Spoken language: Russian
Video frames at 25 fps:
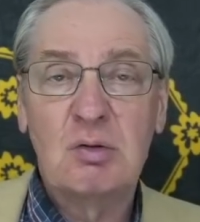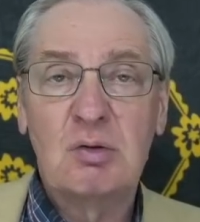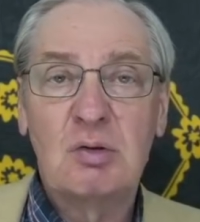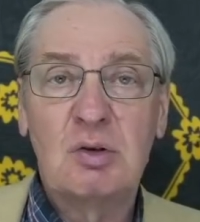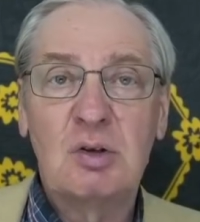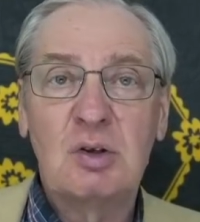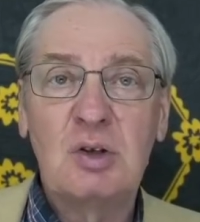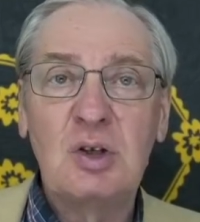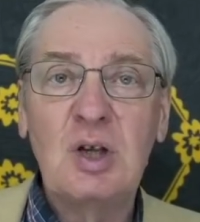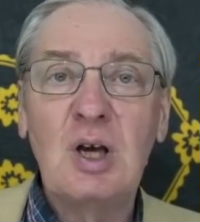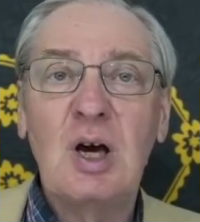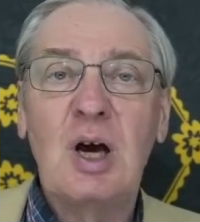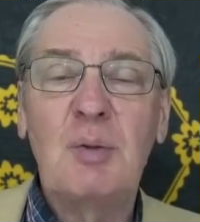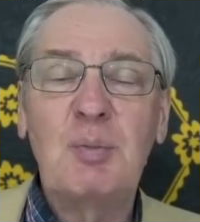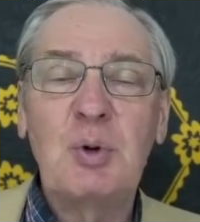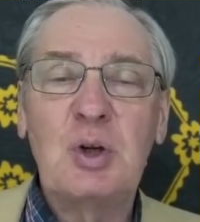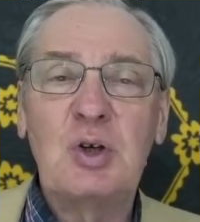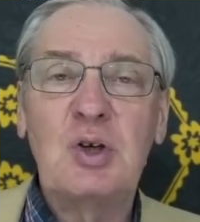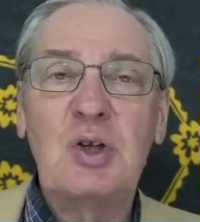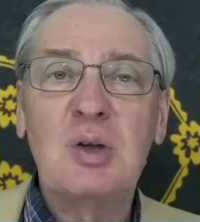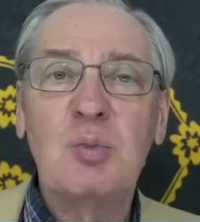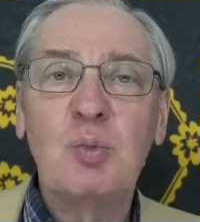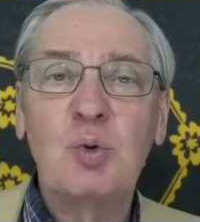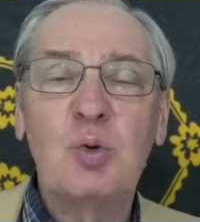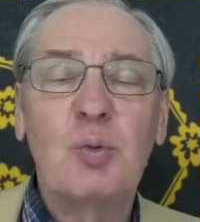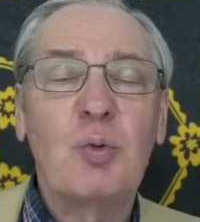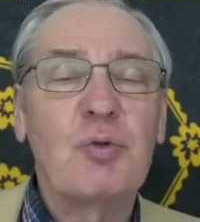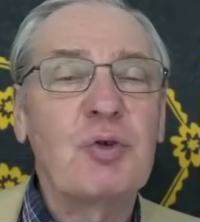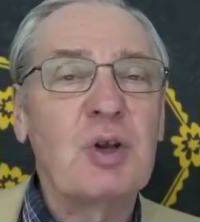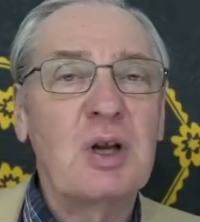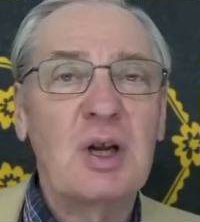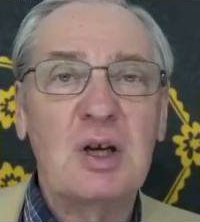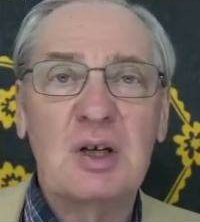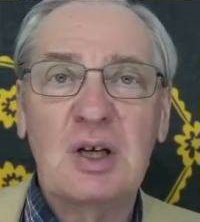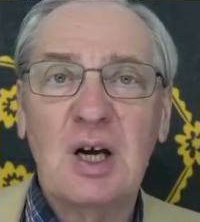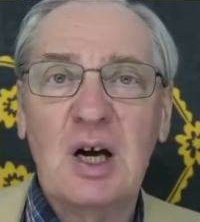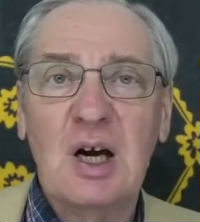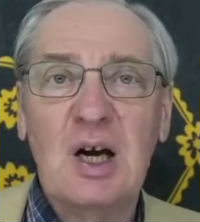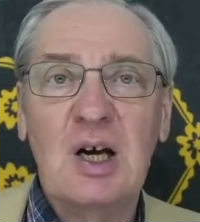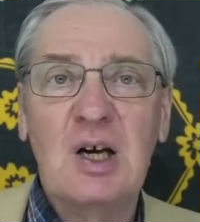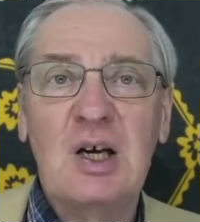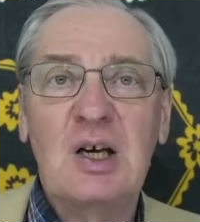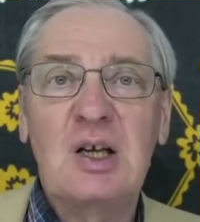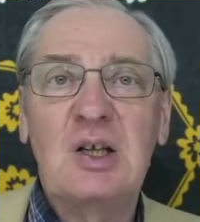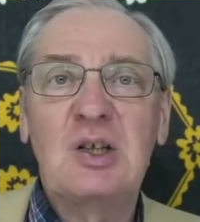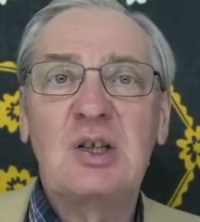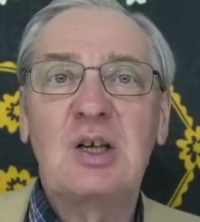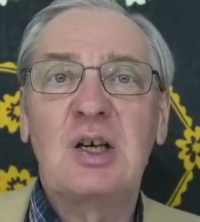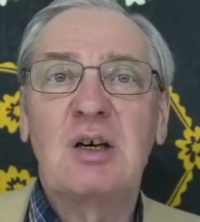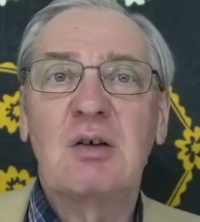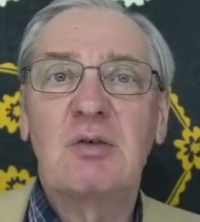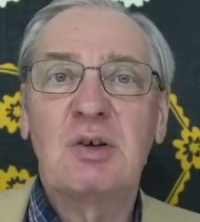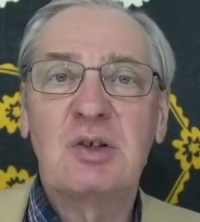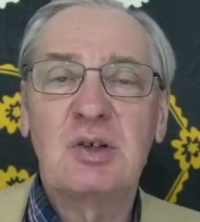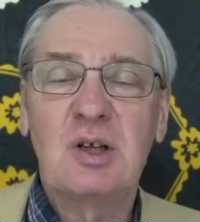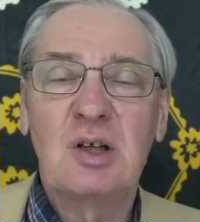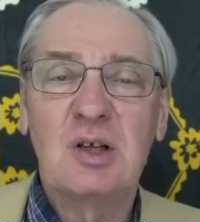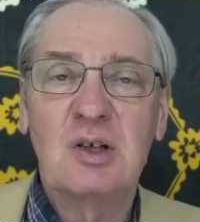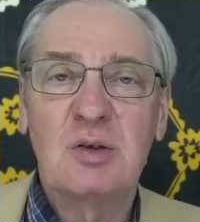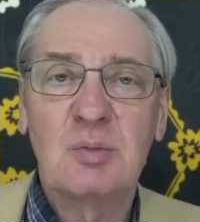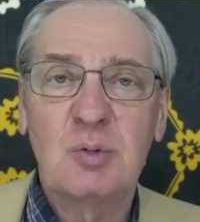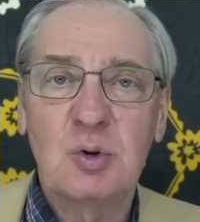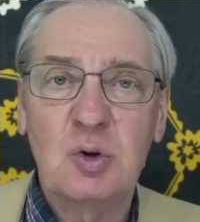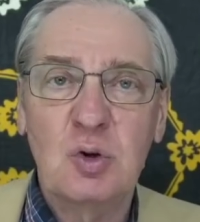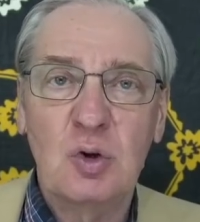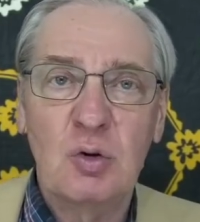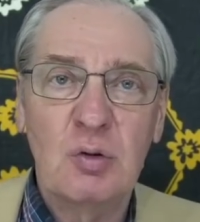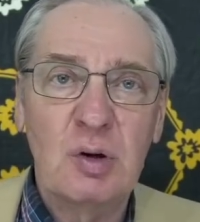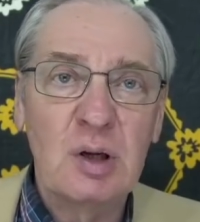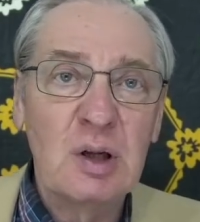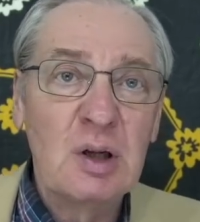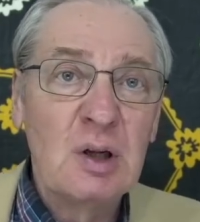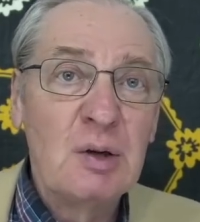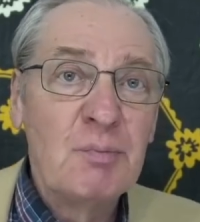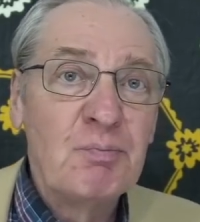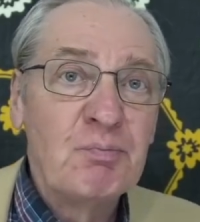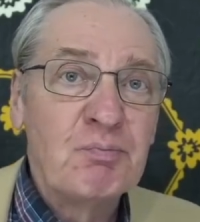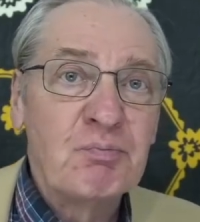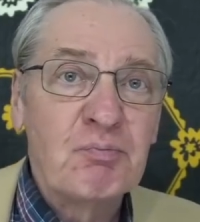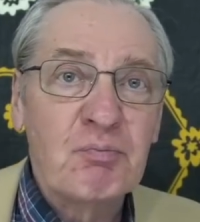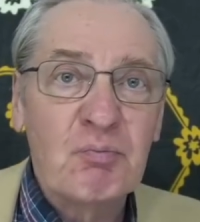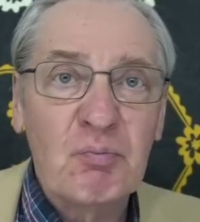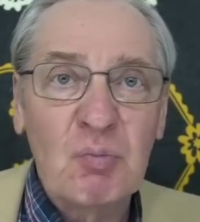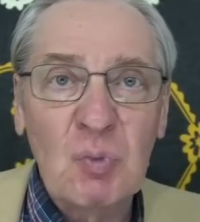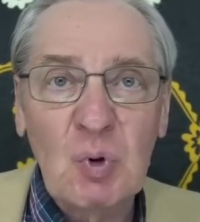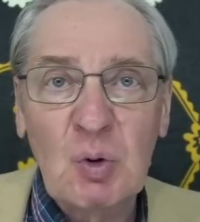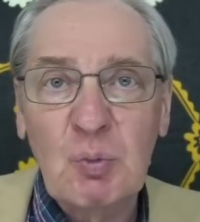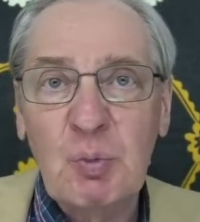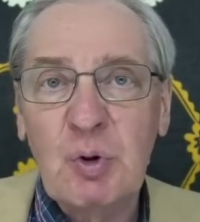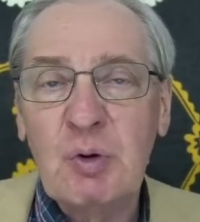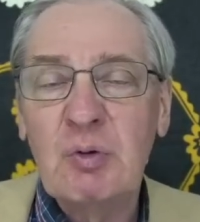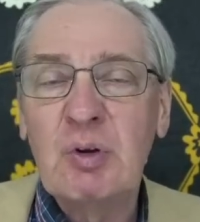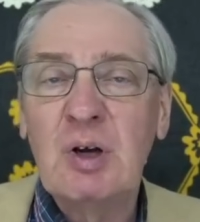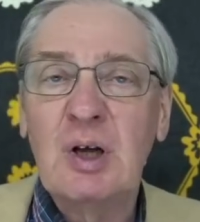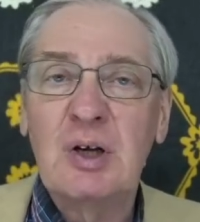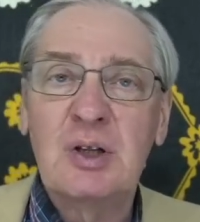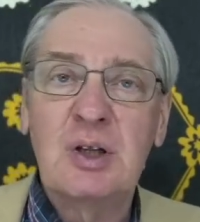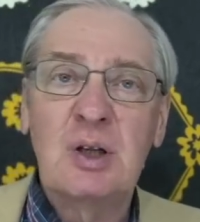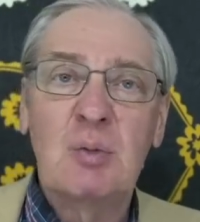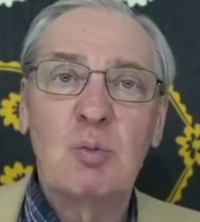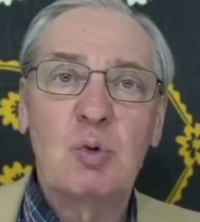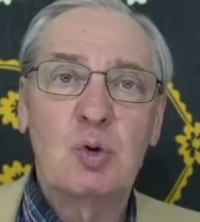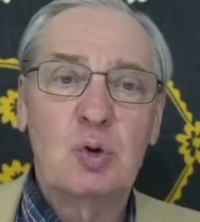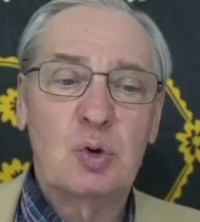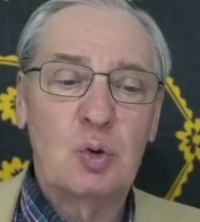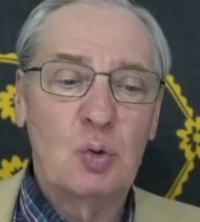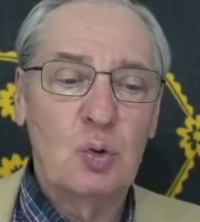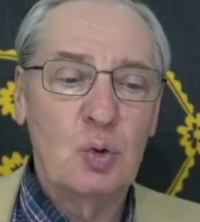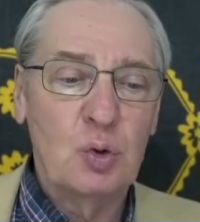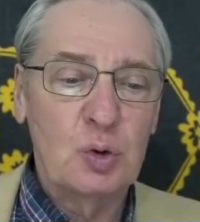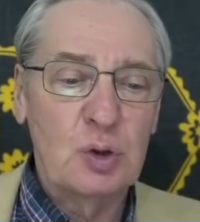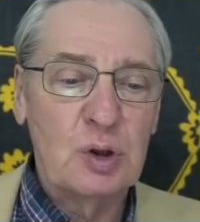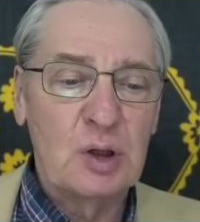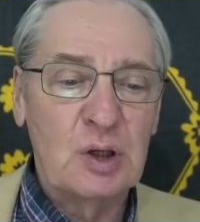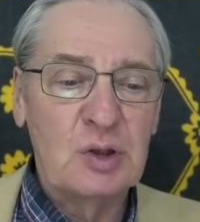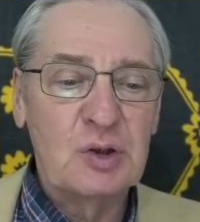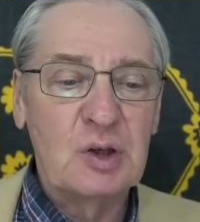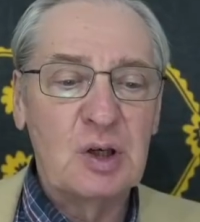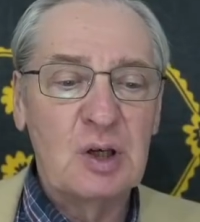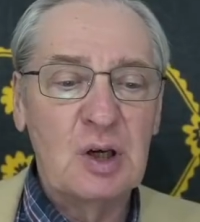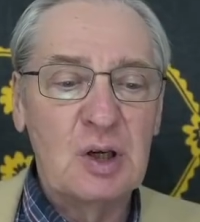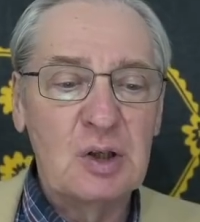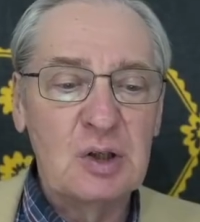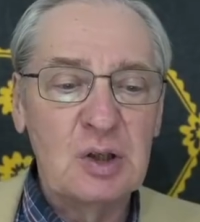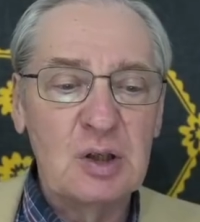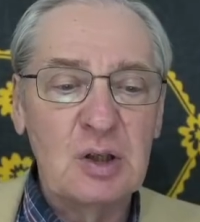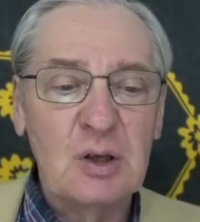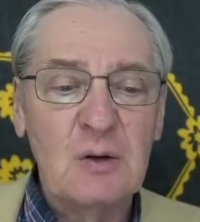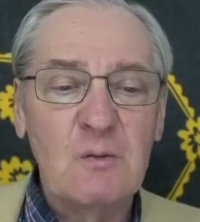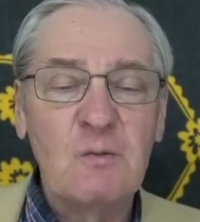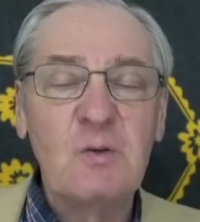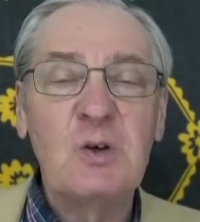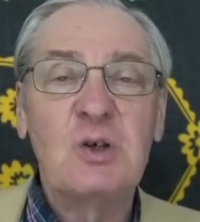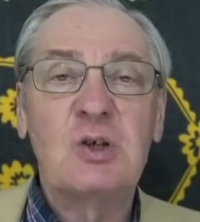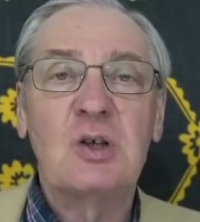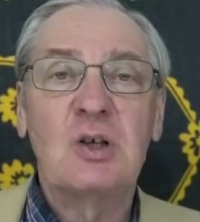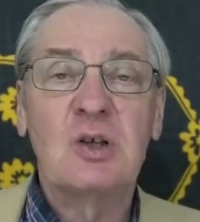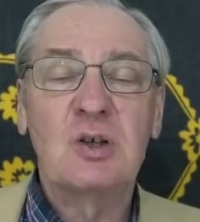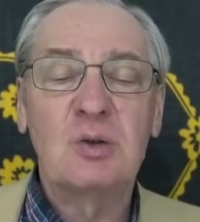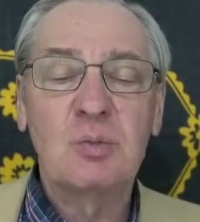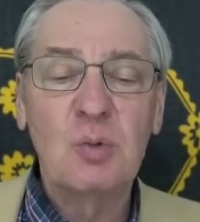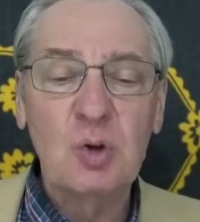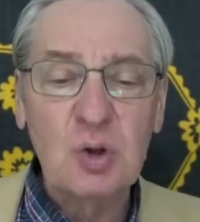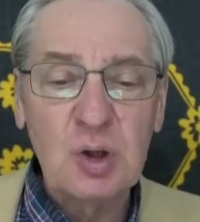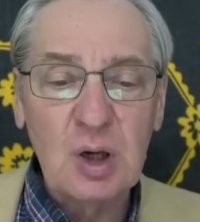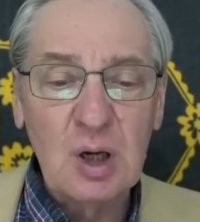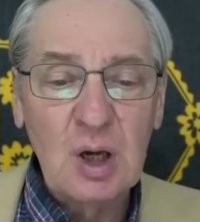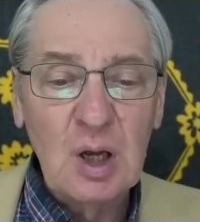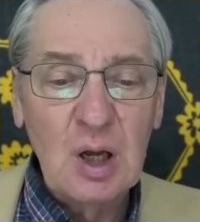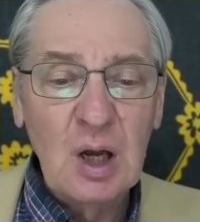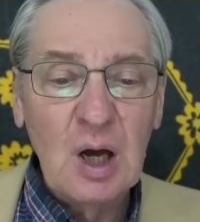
не, опять же, не буду повторять, какая идея Василия Смыслова привела к тому, что ход ладья Е1 вышел из моды,